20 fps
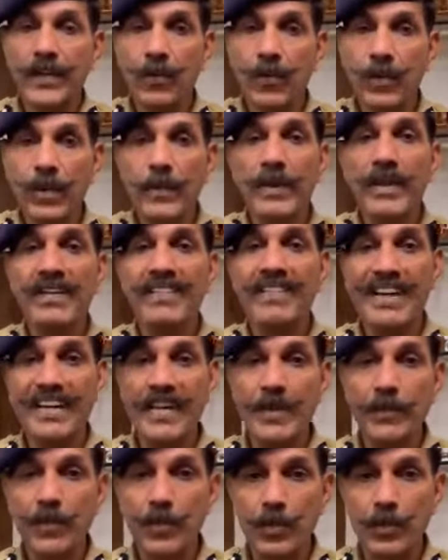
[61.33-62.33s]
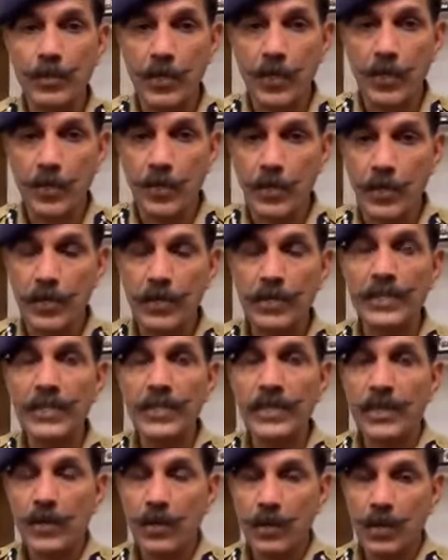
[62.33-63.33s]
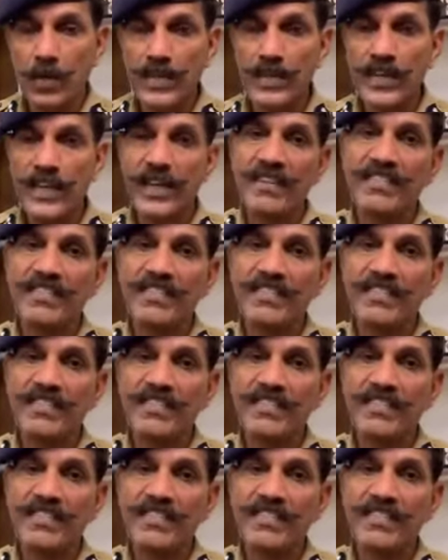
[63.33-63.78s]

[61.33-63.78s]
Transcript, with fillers: உங்கள் மேலே வழக்கு பதிவு பண்ண போகிறோம் உடனடியாக